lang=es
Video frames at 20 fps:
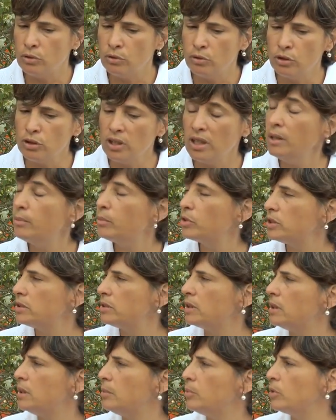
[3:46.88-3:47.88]
no, tenemos
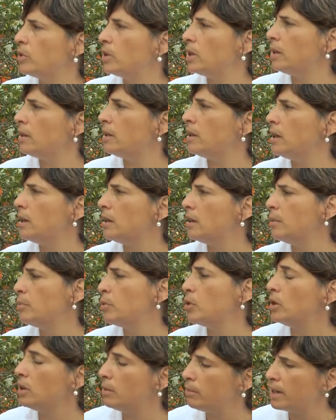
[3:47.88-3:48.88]
ese tipo de, de
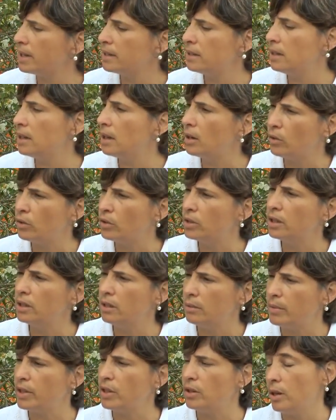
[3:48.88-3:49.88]
problemática hoy en
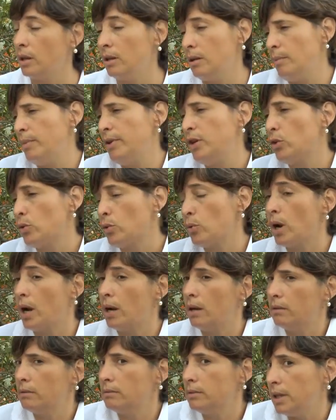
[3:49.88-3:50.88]
el, medio, en el medio
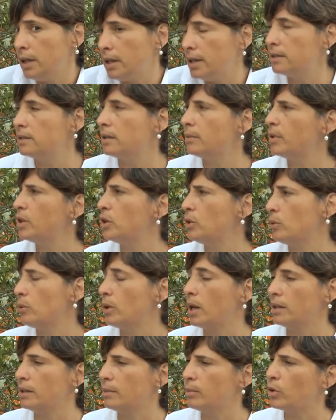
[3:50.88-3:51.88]
rural, en este medio
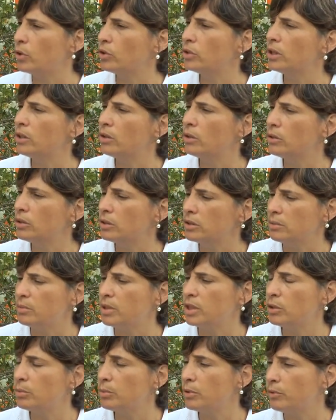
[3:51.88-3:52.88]
rural. Tampoco tengo
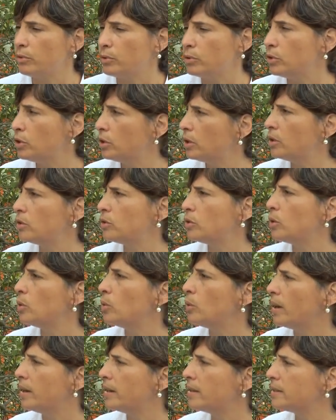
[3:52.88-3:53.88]
conocimiento profundo de otros
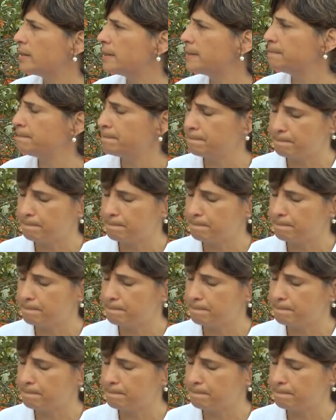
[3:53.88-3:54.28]
lugares.